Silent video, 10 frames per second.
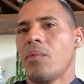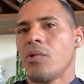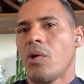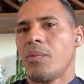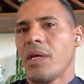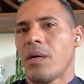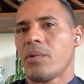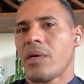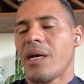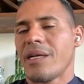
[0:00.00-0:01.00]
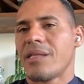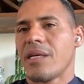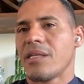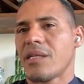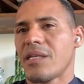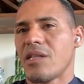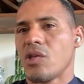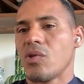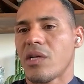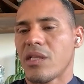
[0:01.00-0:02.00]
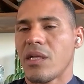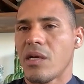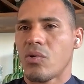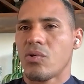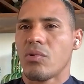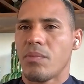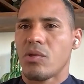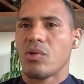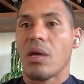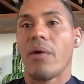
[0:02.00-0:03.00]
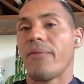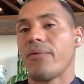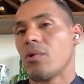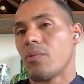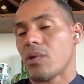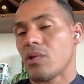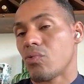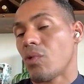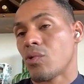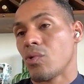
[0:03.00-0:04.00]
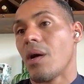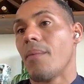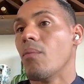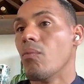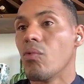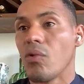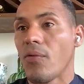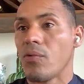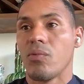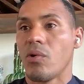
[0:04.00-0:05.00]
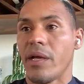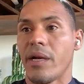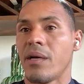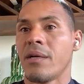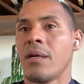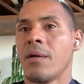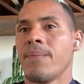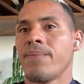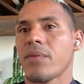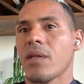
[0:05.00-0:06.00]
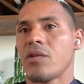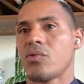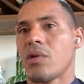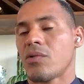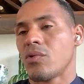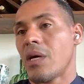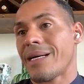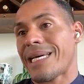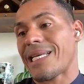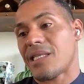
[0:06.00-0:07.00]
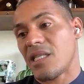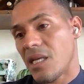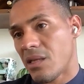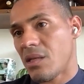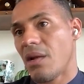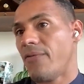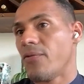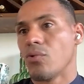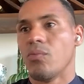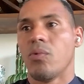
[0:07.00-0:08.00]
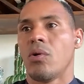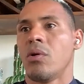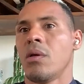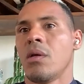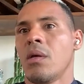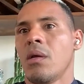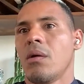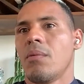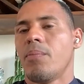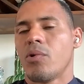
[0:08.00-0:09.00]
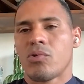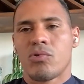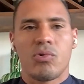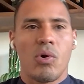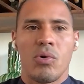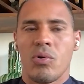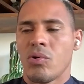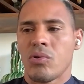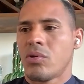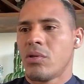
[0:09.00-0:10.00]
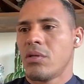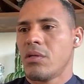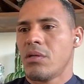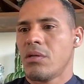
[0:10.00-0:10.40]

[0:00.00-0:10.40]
voy a olvidar porque la gente en ese sentido que tiene conocimiento y sabe fútbol, porque es una ciudad muy futbolera, es una ciudad que siente el fútbol por todos los,